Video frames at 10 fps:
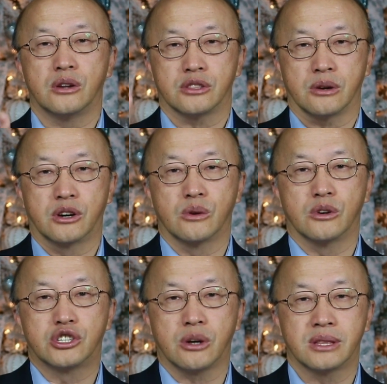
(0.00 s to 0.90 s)
thầu cứ
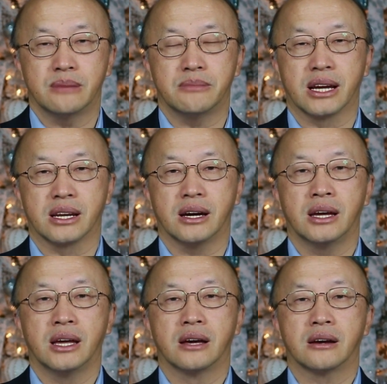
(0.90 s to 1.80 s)
tròn tới mình nữa
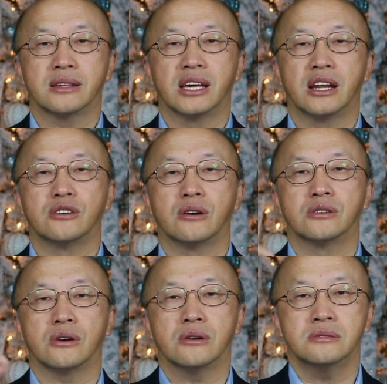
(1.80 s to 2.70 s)
có chỉ là rong
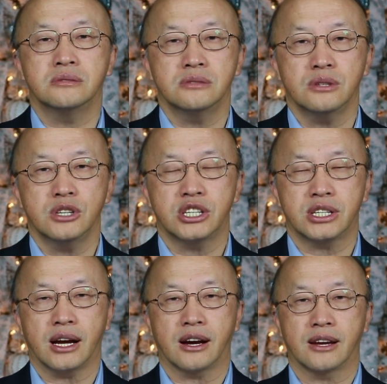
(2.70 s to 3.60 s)
rong
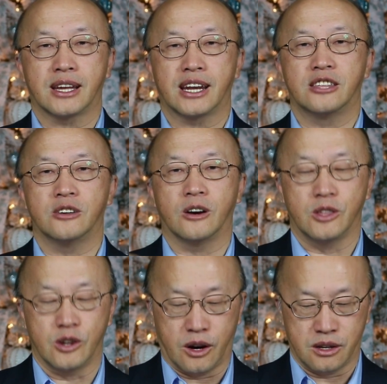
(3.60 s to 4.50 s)
sa có chỉ là nhỏ
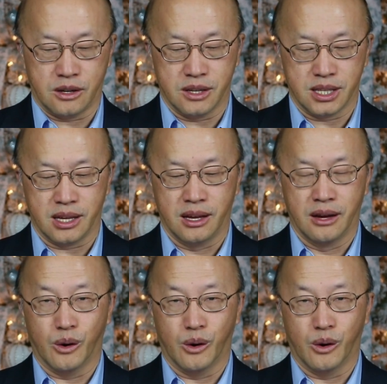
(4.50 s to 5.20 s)
nhỏ nữa nè chị